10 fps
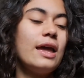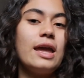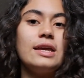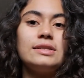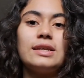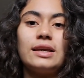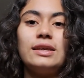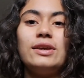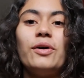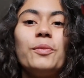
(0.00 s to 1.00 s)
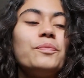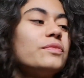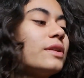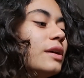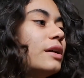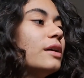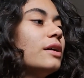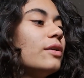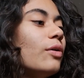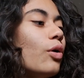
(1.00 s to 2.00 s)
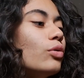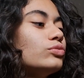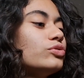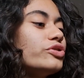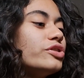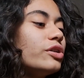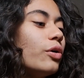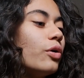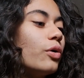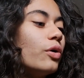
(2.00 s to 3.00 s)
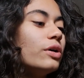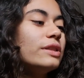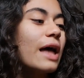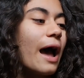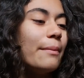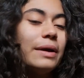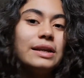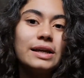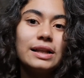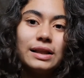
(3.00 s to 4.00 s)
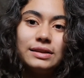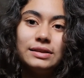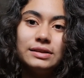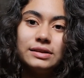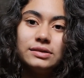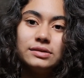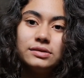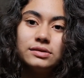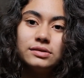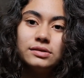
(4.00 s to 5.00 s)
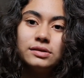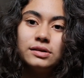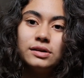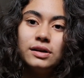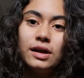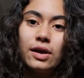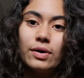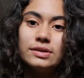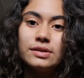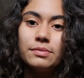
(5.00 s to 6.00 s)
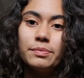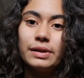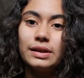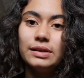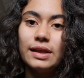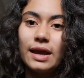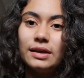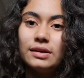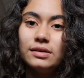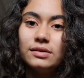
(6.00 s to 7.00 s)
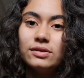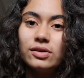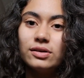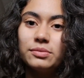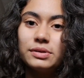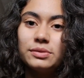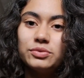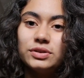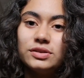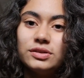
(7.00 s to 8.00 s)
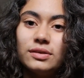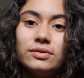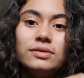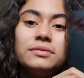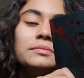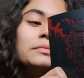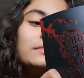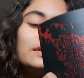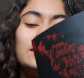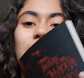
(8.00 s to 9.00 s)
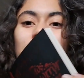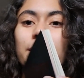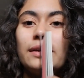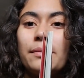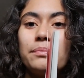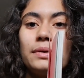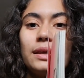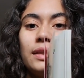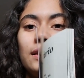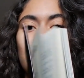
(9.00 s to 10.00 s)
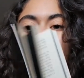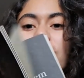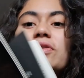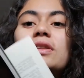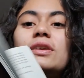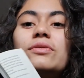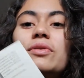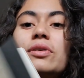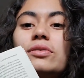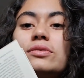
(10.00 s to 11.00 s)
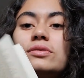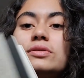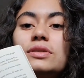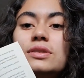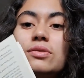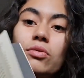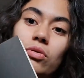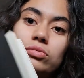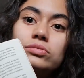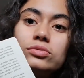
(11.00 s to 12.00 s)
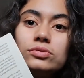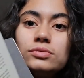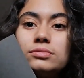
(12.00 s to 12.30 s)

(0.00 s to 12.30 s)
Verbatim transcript: Esse aqui, ó. Contos de horror da América Latina. Eu recebi pela tag. Olha como ele é bonitinho. E ele também é pequenininho, fininho, ó. E são contos.